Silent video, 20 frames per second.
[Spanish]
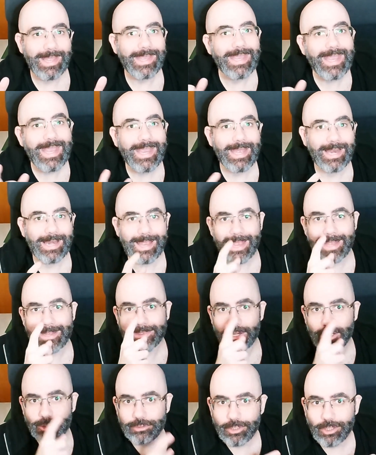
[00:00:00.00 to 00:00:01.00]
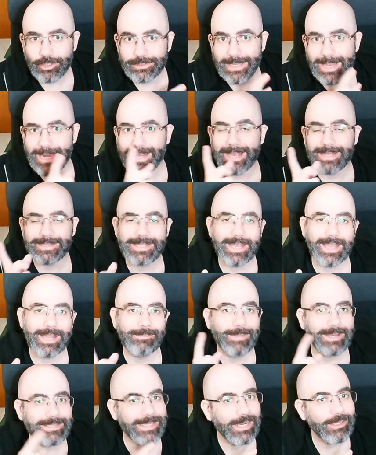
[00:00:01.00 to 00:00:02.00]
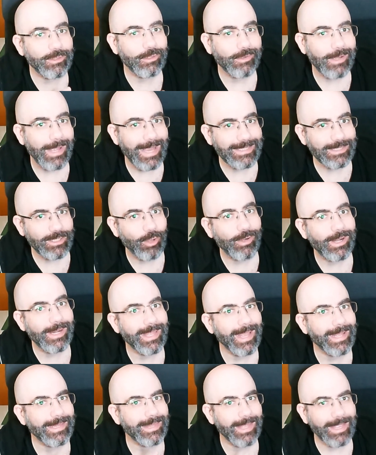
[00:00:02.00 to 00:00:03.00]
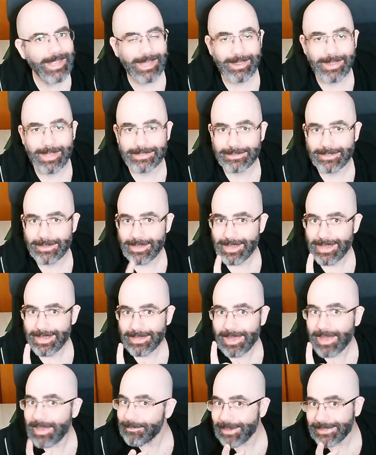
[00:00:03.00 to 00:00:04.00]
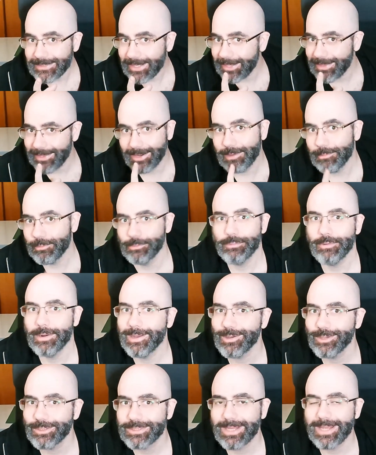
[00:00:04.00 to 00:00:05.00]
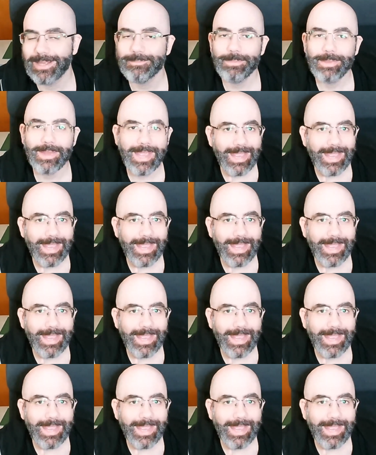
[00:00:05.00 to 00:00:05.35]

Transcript: Y entre los dos, el que saque el más alto es con el que te quedas. Y además hay que tener en cuenta una cosa.